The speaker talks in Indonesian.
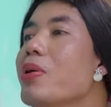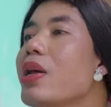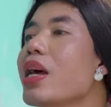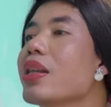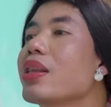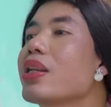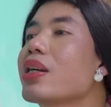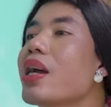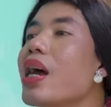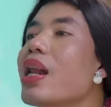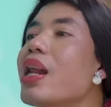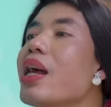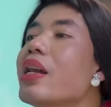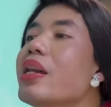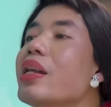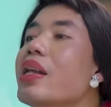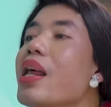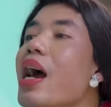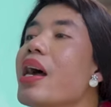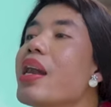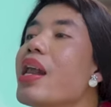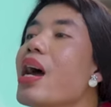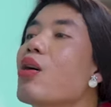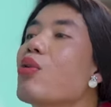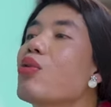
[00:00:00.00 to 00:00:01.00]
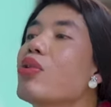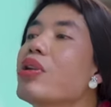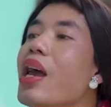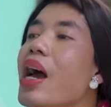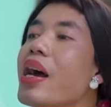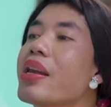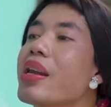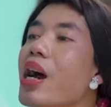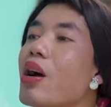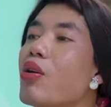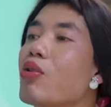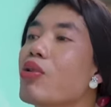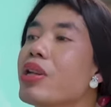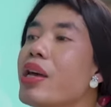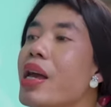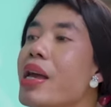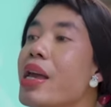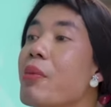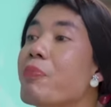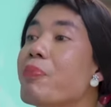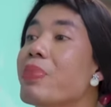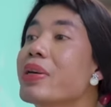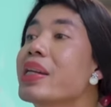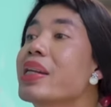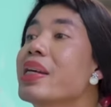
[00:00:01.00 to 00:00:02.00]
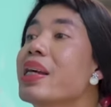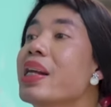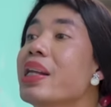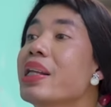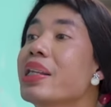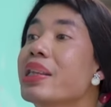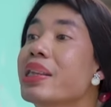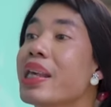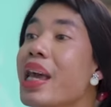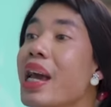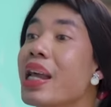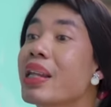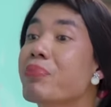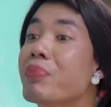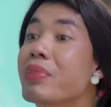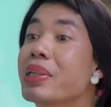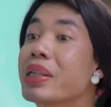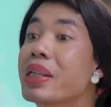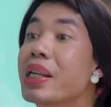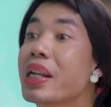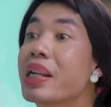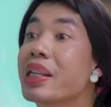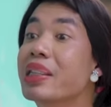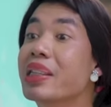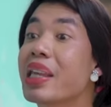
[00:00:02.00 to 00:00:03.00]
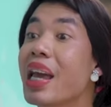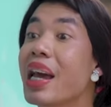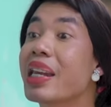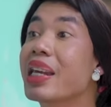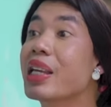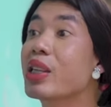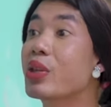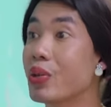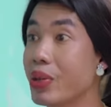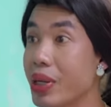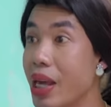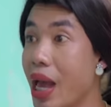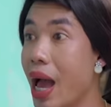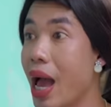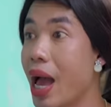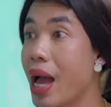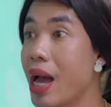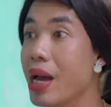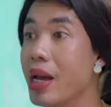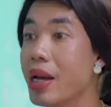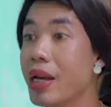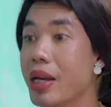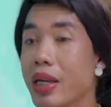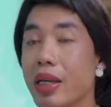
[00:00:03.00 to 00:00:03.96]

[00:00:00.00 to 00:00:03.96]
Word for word: berarti kalian ini anak kuliah anak kuliah yang penelitian penelitian itu ya?